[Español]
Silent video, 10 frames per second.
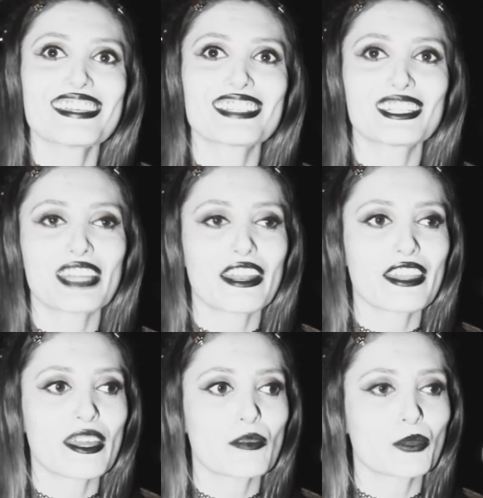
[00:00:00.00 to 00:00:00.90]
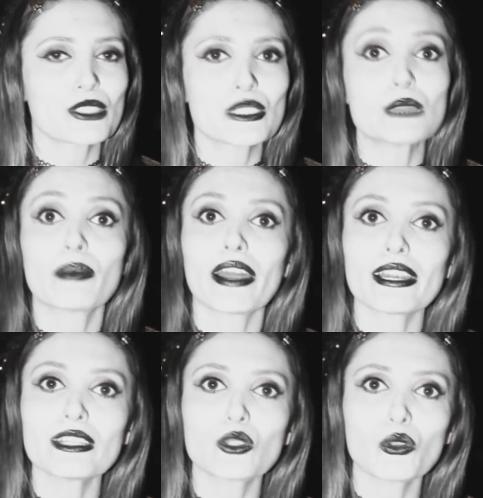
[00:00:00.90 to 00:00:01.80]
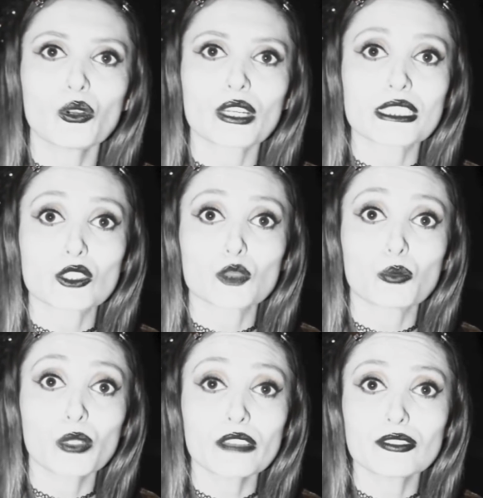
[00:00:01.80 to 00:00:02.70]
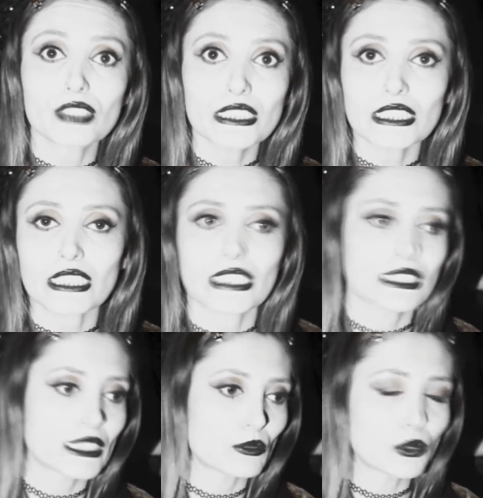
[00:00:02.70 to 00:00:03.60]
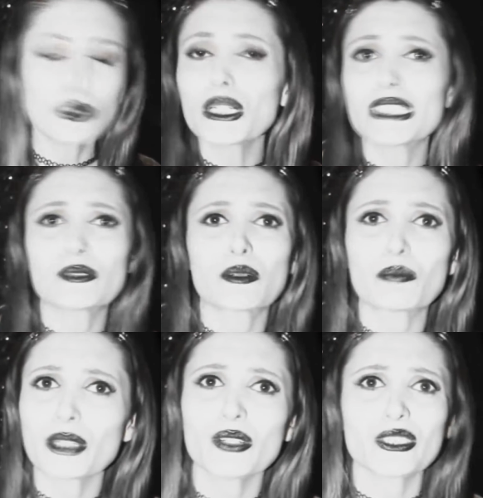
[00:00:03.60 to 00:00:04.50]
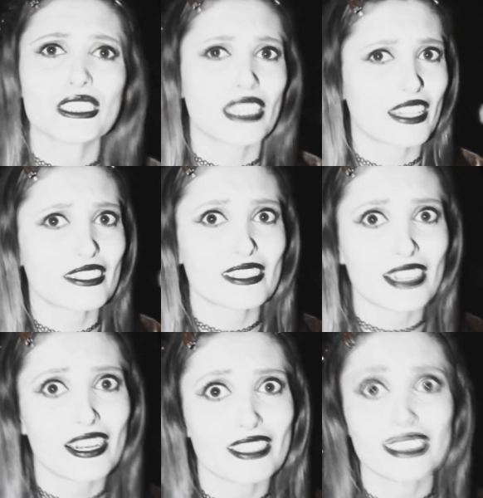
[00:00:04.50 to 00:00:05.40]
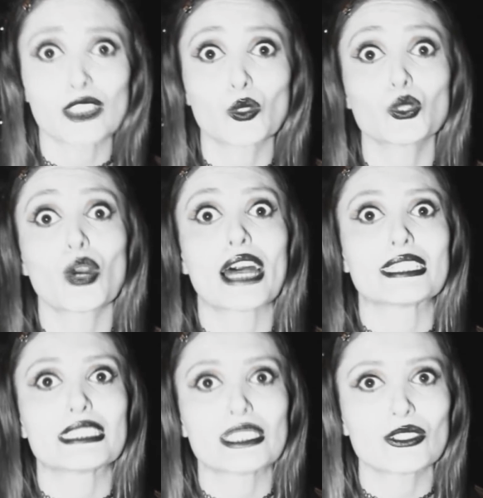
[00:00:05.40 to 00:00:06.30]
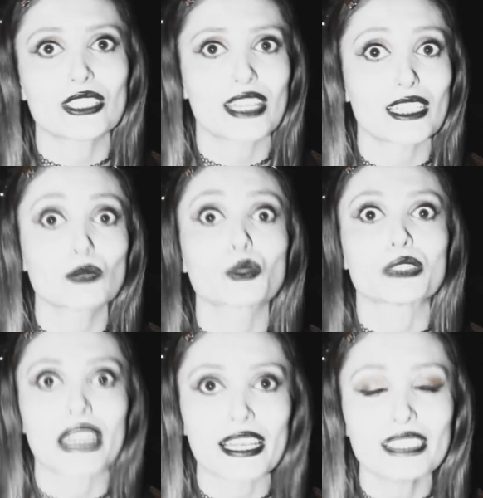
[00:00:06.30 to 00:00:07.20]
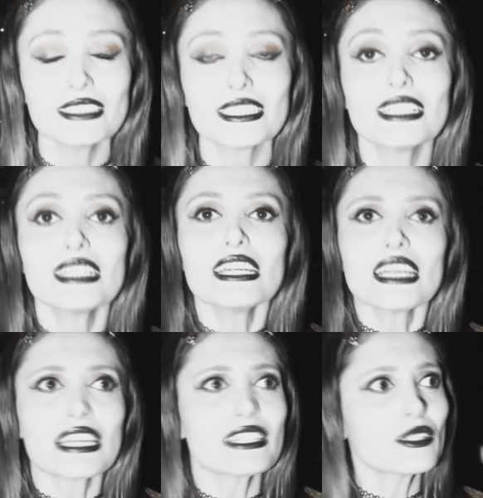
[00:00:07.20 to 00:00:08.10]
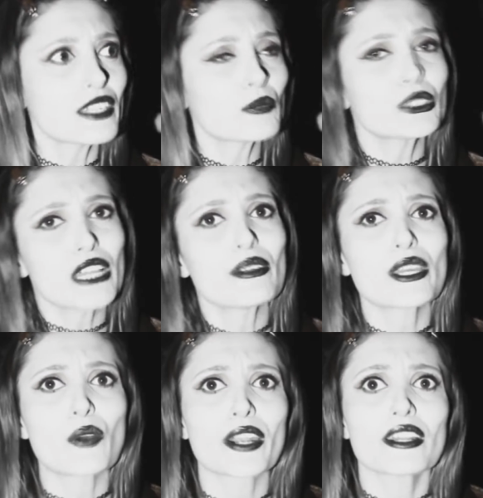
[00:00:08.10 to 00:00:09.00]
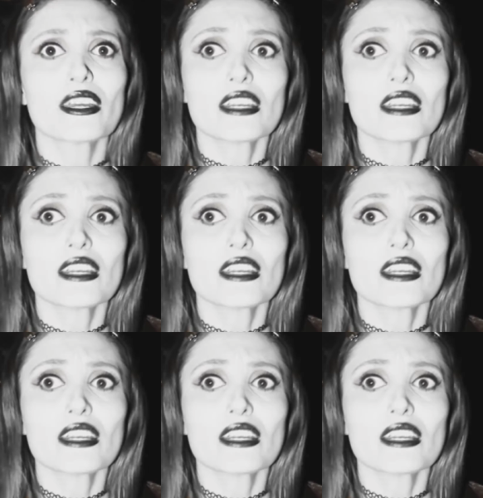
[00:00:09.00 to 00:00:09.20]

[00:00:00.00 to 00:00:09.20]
es tratar de, pues, dispararle a todo lo que se nos ponga enfrente, desde brujas, vampiros, entidades raras e incluso asesinos seriales brutales. Y tendremos que averiguar